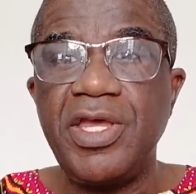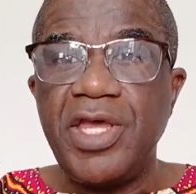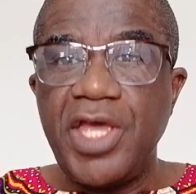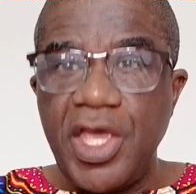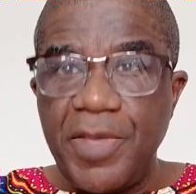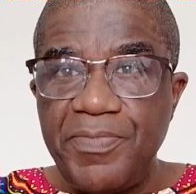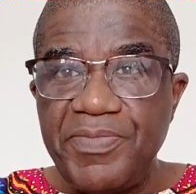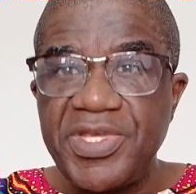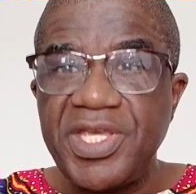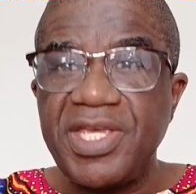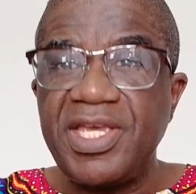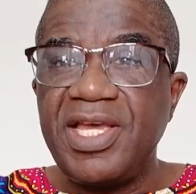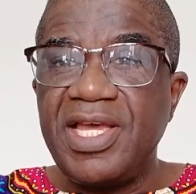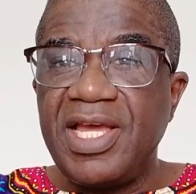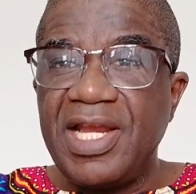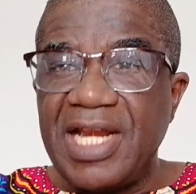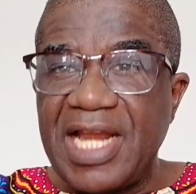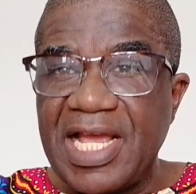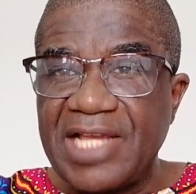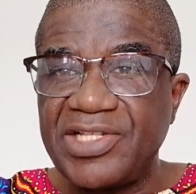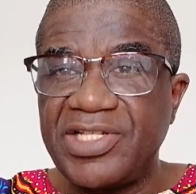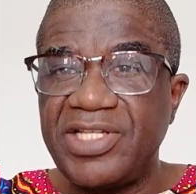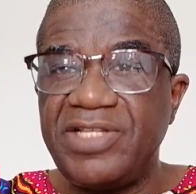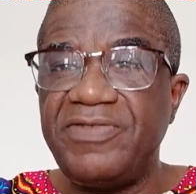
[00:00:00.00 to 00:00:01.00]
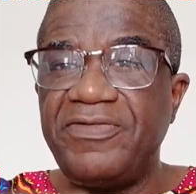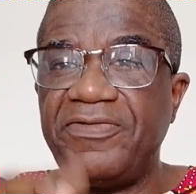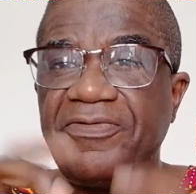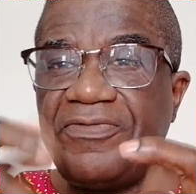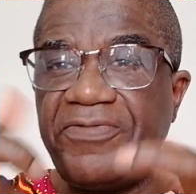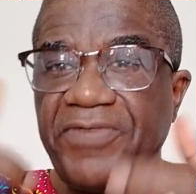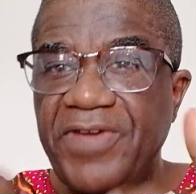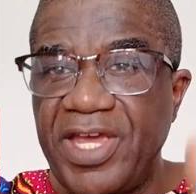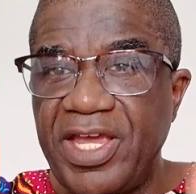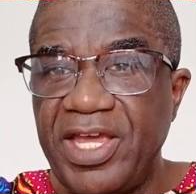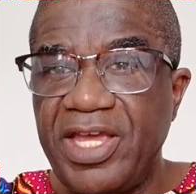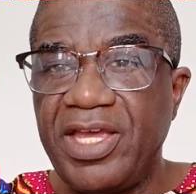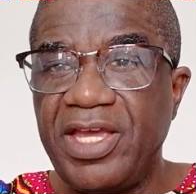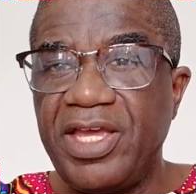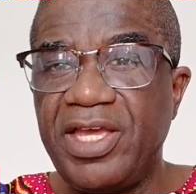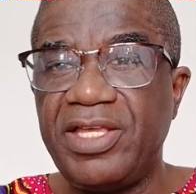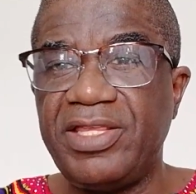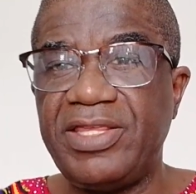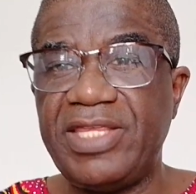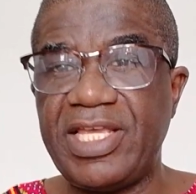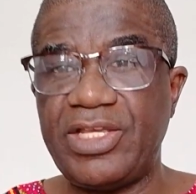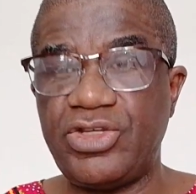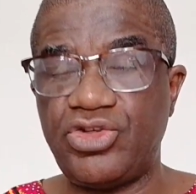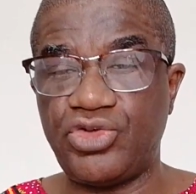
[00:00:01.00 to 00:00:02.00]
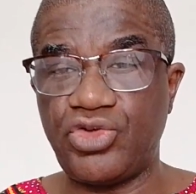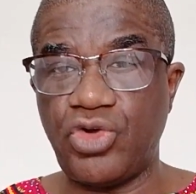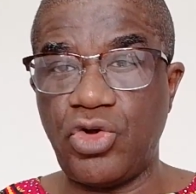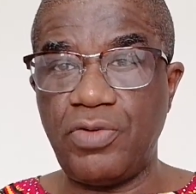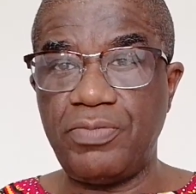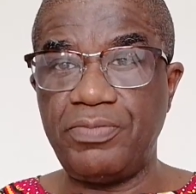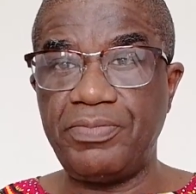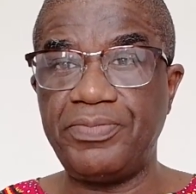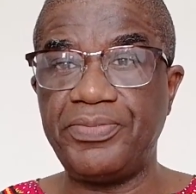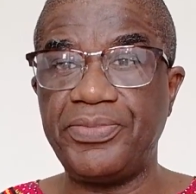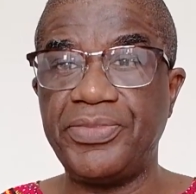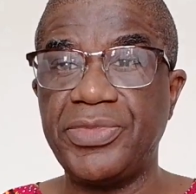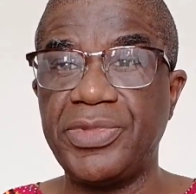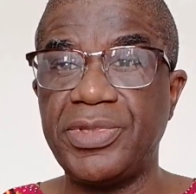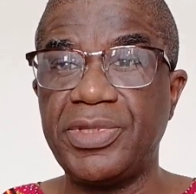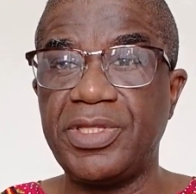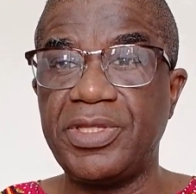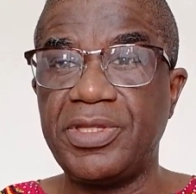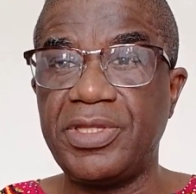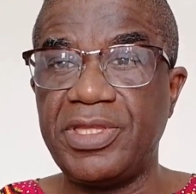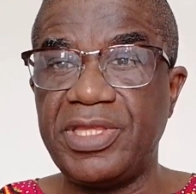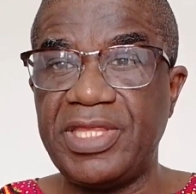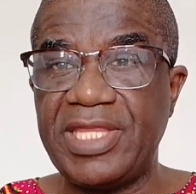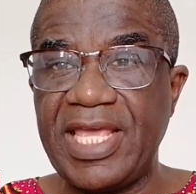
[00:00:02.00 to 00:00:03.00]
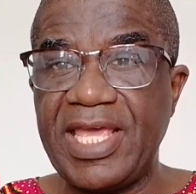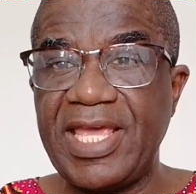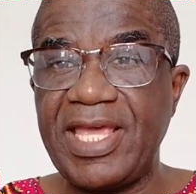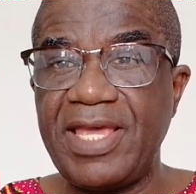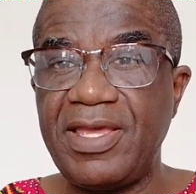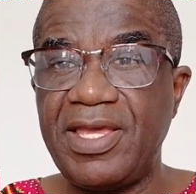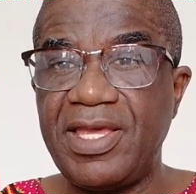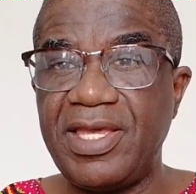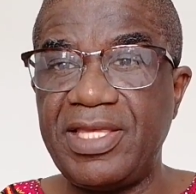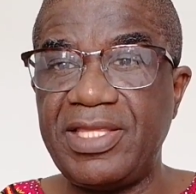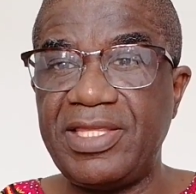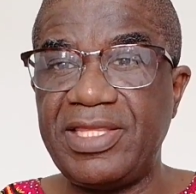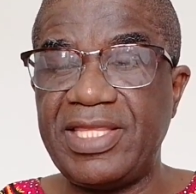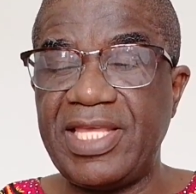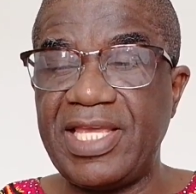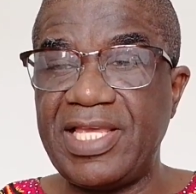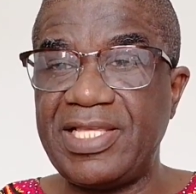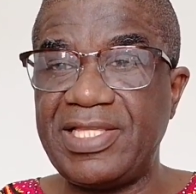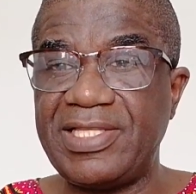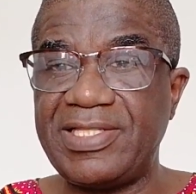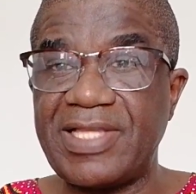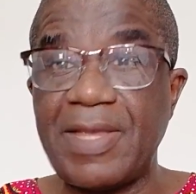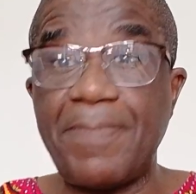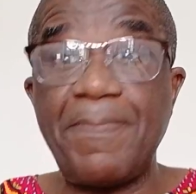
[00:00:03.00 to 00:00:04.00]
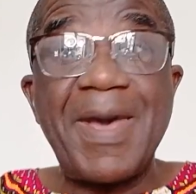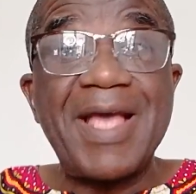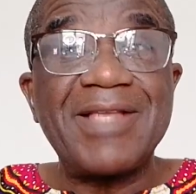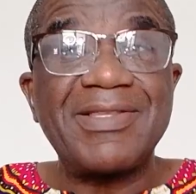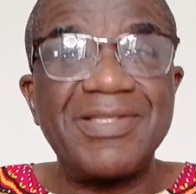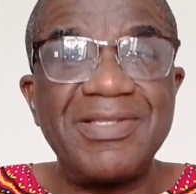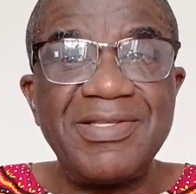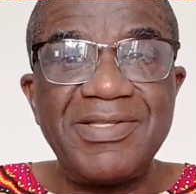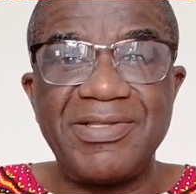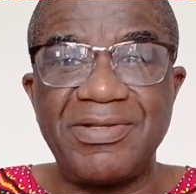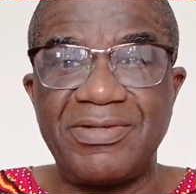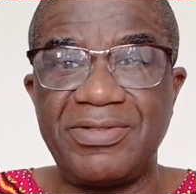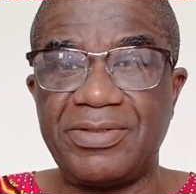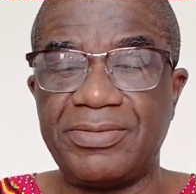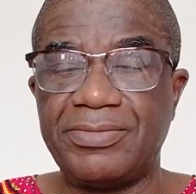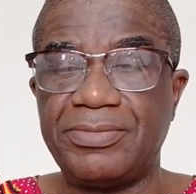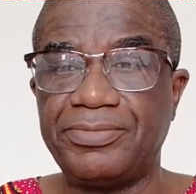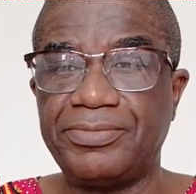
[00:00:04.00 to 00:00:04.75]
Eh bien, la Chine fait des hommes, des, ses partisans.